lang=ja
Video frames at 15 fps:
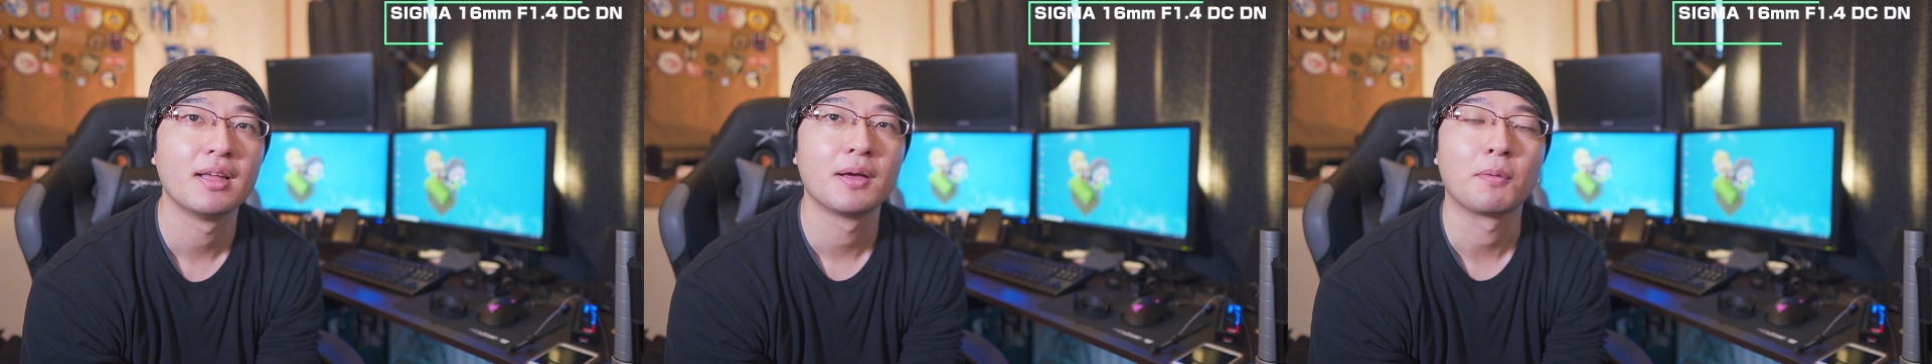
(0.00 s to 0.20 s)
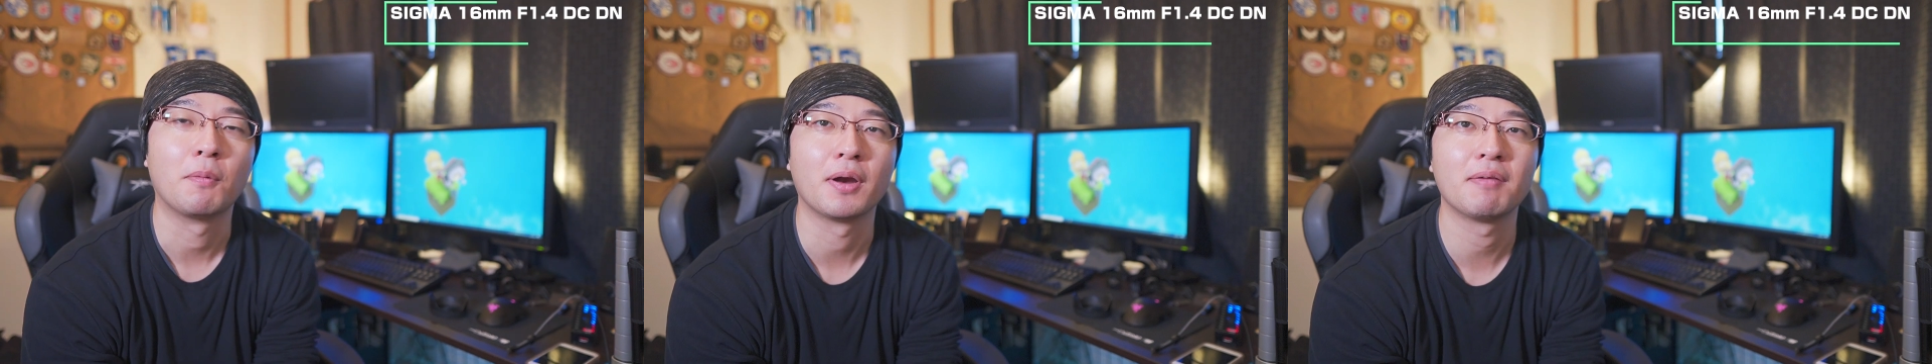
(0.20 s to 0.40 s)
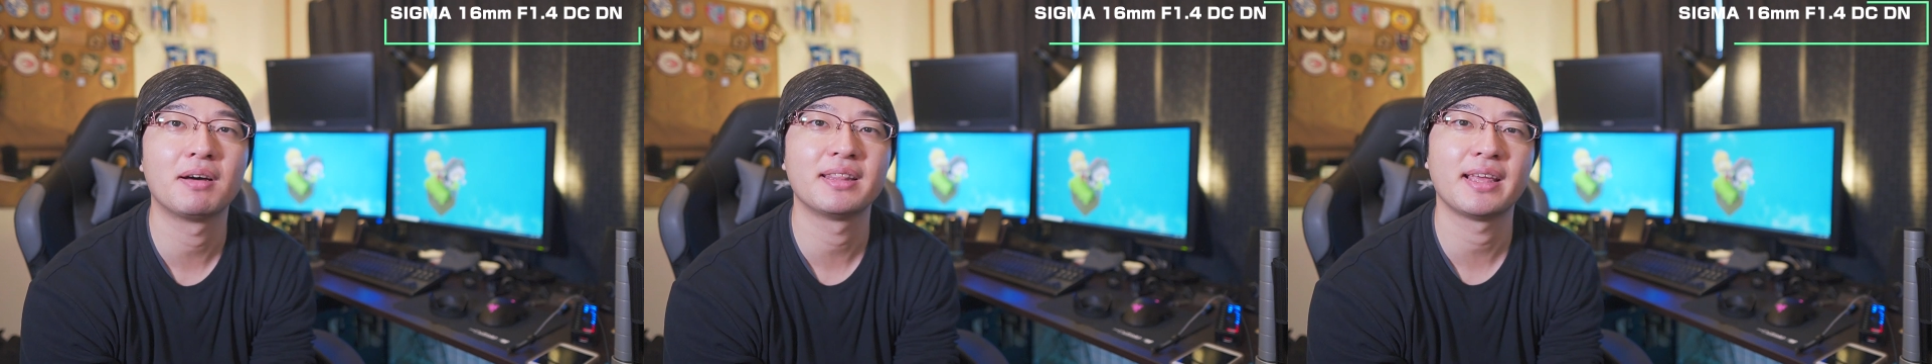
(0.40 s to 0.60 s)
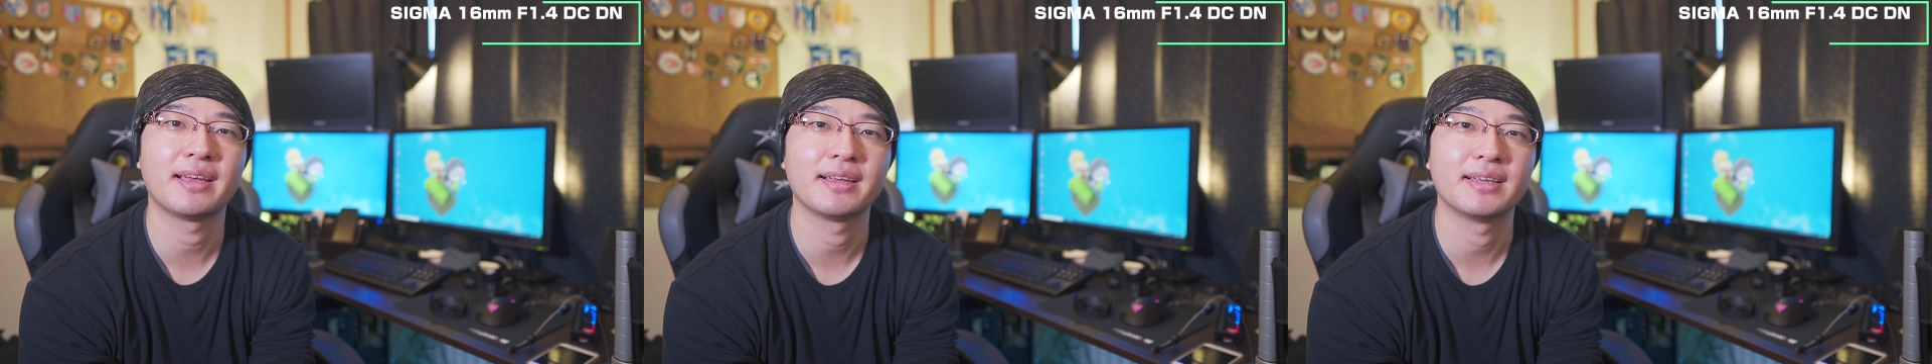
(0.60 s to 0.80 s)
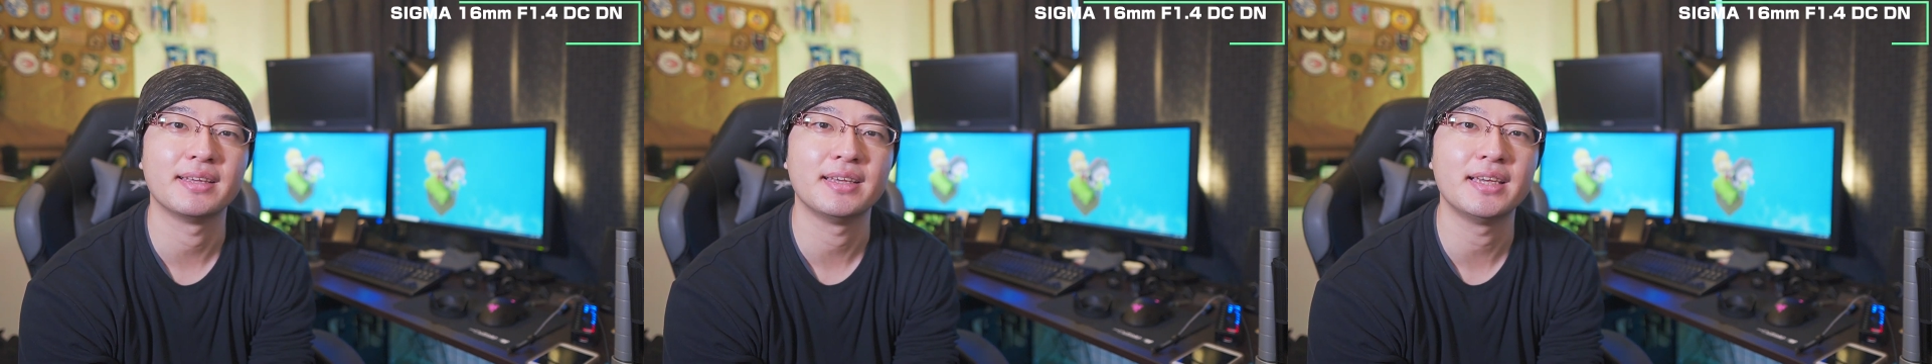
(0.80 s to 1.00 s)
これは
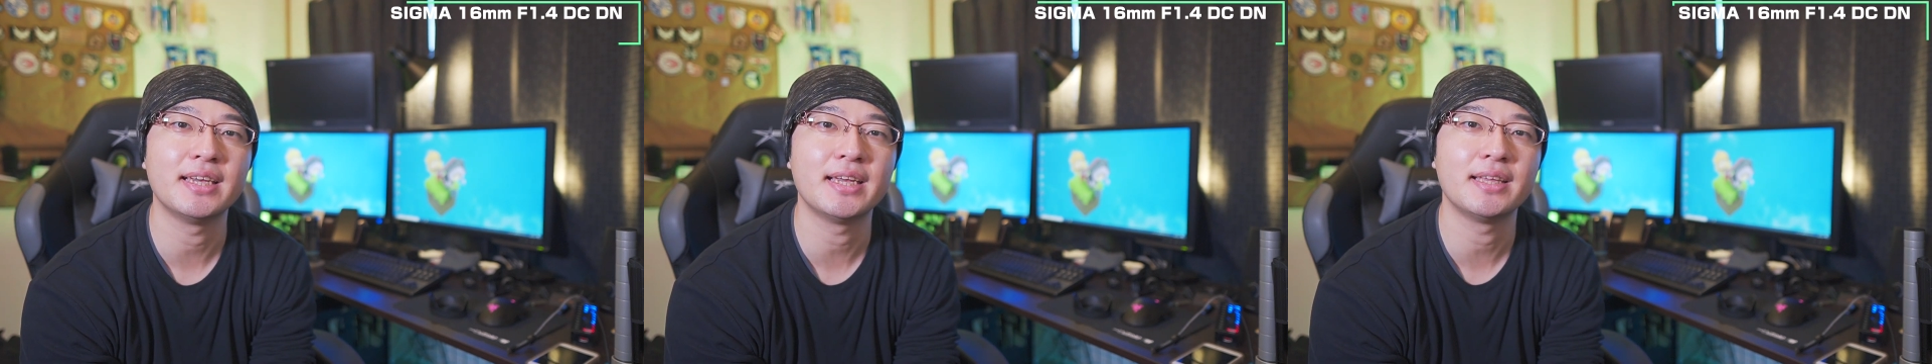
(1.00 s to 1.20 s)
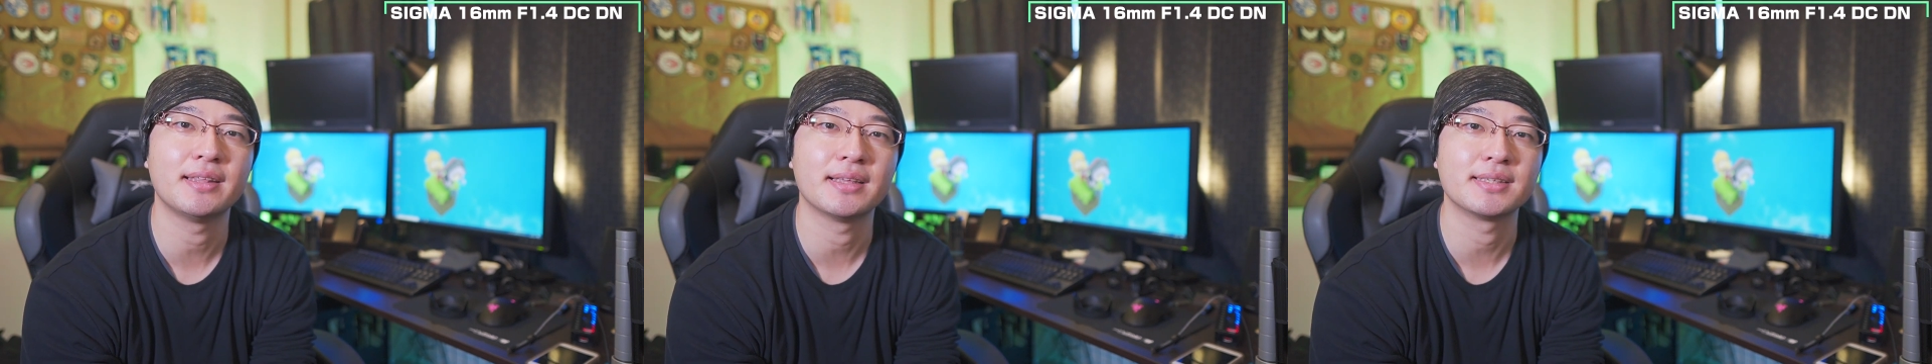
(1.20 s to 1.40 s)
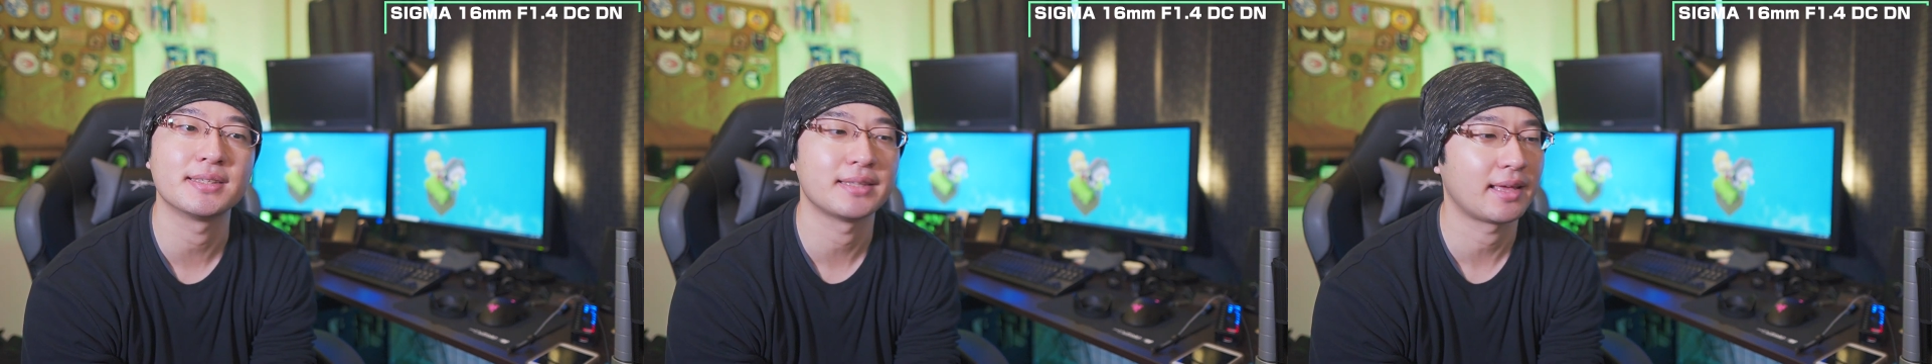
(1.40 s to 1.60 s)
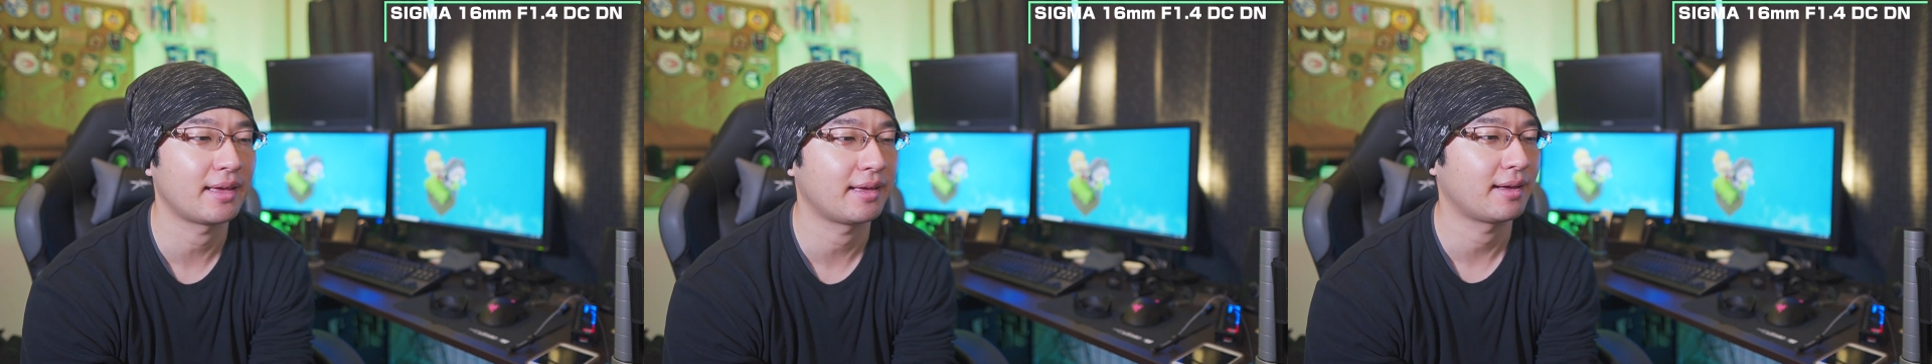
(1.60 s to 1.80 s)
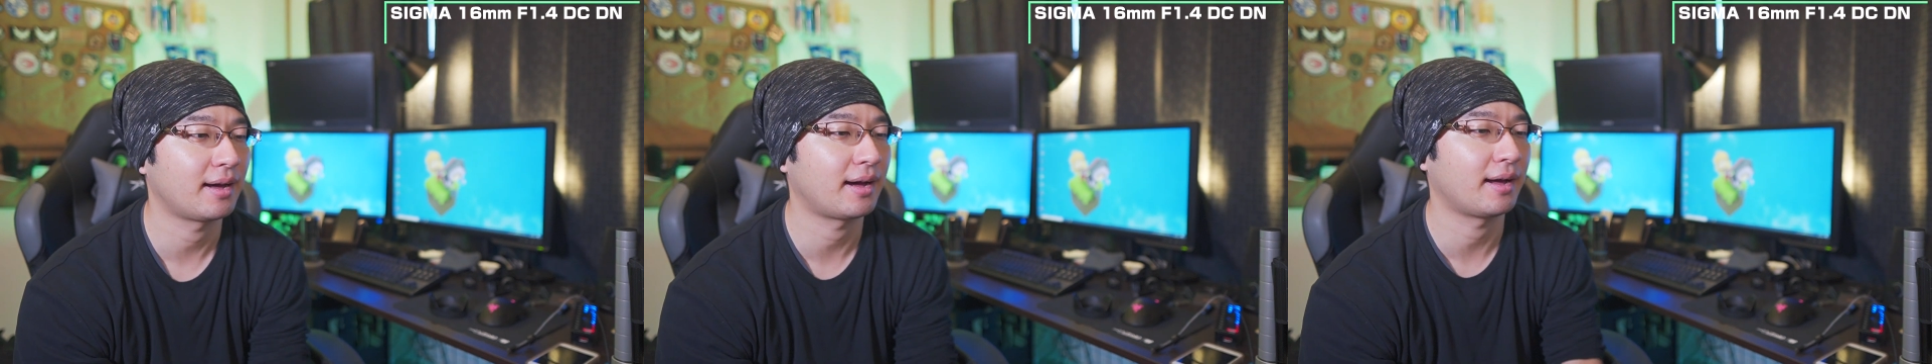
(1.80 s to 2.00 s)
ね、いいです
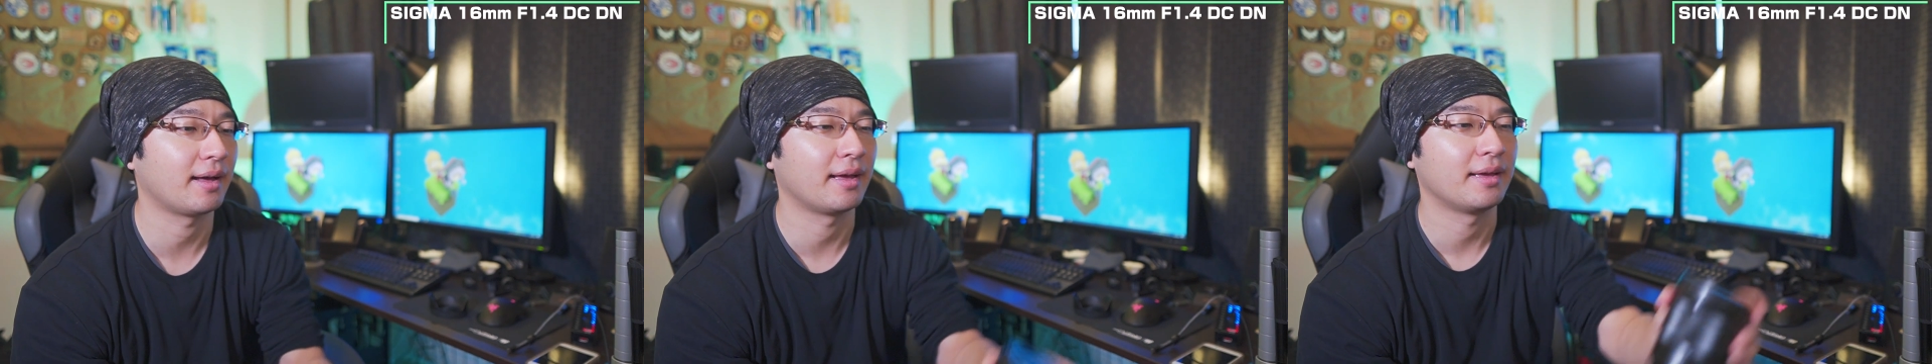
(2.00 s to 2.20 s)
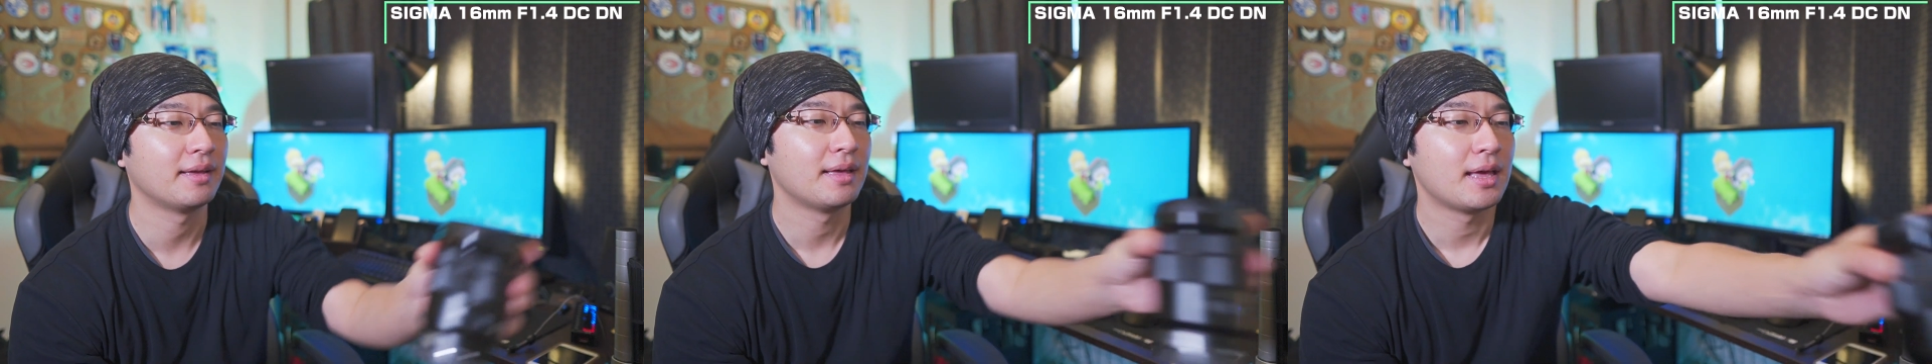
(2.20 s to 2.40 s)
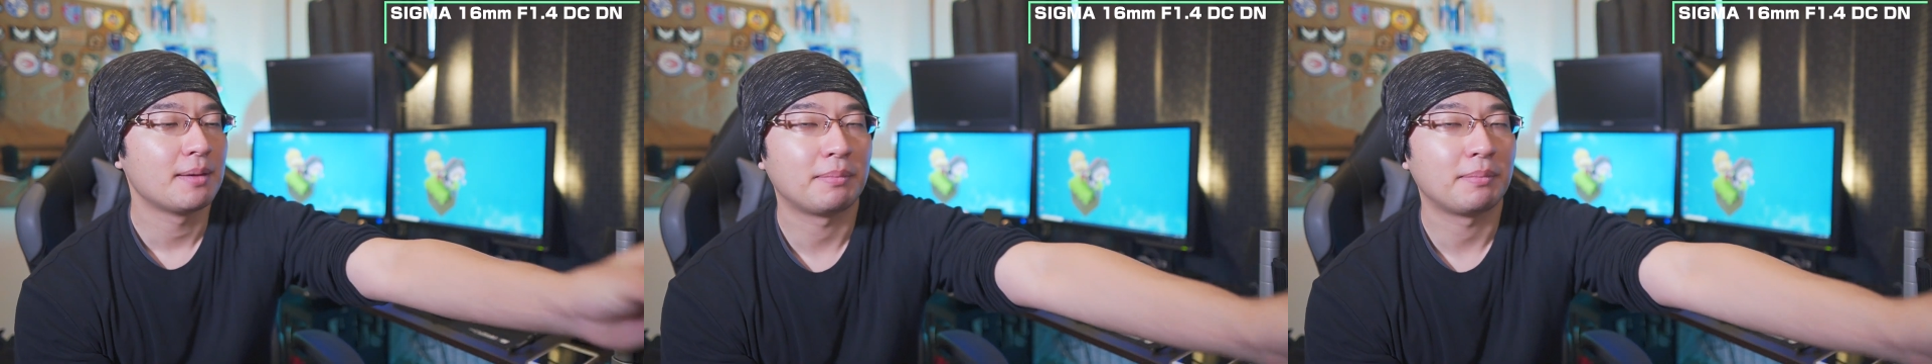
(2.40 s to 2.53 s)
ね。はい。